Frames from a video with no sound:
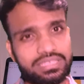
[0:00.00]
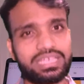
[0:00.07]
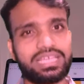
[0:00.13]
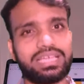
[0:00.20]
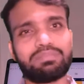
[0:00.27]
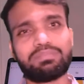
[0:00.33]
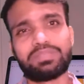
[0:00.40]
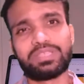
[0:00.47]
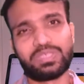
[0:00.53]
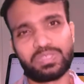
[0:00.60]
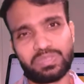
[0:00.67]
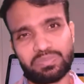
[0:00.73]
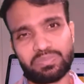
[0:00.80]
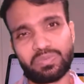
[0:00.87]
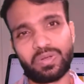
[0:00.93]
সেম
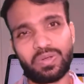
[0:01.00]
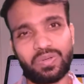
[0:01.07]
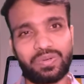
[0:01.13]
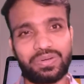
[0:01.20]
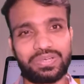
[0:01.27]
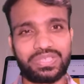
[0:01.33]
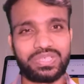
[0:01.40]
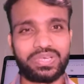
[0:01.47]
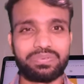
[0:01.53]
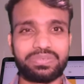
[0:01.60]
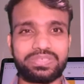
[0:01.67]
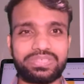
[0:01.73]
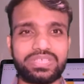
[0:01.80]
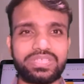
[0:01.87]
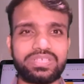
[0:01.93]
নিয়ম ফলো করতে হবে
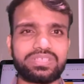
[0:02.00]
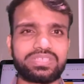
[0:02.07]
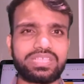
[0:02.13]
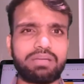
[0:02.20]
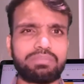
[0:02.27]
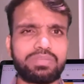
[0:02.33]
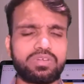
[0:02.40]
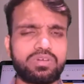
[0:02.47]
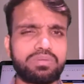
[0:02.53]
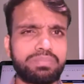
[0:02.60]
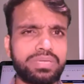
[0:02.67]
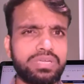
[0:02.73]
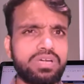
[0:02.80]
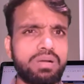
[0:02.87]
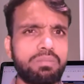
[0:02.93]
সেটি হচ্ছে আপনি যখন
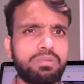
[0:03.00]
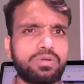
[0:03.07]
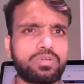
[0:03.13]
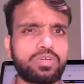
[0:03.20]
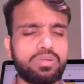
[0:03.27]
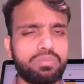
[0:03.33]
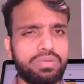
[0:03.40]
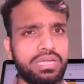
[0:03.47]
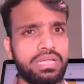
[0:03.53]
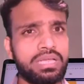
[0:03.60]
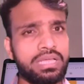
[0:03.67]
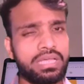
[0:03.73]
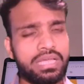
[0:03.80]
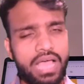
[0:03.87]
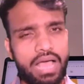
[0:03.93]
ভিডিও আপলোড করবেন
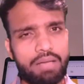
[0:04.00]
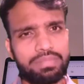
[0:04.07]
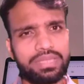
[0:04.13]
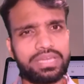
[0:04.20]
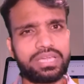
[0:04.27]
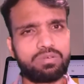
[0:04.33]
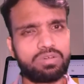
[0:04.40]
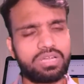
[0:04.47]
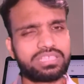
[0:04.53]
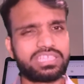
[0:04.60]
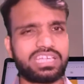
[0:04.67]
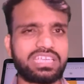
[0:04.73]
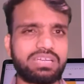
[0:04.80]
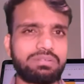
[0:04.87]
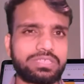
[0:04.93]
আপনি রেগুলার
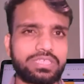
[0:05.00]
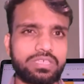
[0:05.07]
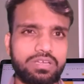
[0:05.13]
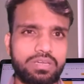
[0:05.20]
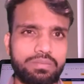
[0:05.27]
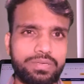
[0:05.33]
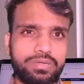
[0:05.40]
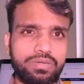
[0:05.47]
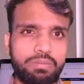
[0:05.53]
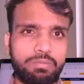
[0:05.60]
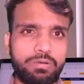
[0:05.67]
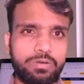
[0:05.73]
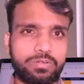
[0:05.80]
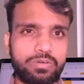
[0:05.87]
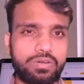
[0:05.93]
চারটে পাঁচটা করে ভিডিও
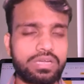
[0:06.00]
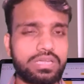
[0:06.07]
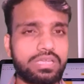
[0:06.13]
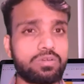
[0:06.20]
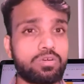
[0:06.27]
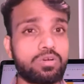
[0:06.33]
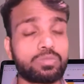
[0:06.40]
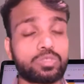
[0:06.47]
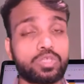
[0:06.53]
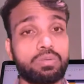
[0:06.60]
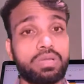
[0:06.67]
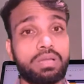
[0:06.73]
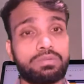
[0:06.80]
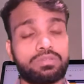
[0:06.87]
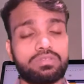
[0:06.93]
আপলোড করেন এরকম
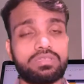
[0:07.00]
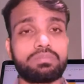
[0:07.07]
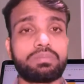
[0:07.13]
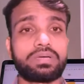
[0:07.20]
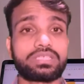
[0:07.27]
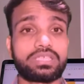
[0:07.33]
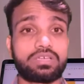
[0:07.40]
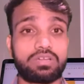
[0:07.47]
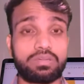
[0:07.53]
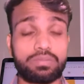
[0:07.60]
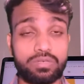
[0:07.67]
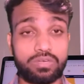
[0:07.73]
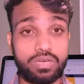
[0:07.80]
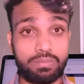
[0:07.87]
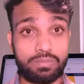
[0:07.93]
সময় আপনি যদি পাঁচটা করে
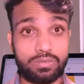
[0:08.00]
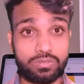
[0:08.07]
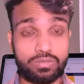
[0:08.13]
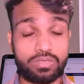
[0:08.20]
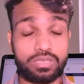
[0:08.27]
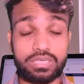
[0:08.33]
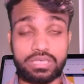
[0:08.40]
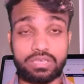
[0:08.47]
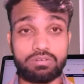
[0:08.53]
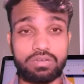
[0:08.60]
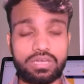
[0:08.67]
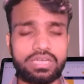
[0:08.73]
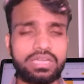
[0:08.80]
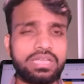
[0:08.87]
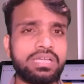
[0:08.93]
ভিডিও আপলোড করেন
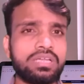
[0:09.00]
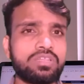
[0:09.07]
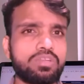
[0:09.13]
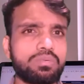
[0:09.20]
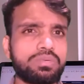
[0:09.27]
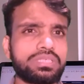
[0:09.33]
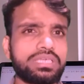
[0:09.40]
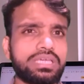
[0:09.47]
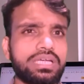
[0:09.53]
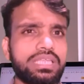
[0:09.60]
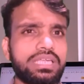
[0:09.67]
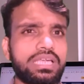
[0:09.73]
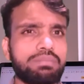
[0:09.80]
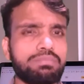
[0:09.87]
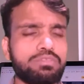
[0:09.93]
রেগুলার তবে
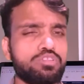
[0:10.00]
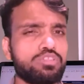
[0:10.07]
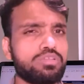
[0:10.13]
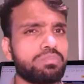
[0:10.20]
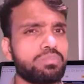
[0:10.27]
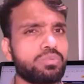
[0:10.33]
সেক্ষেত্রে আপনি যদি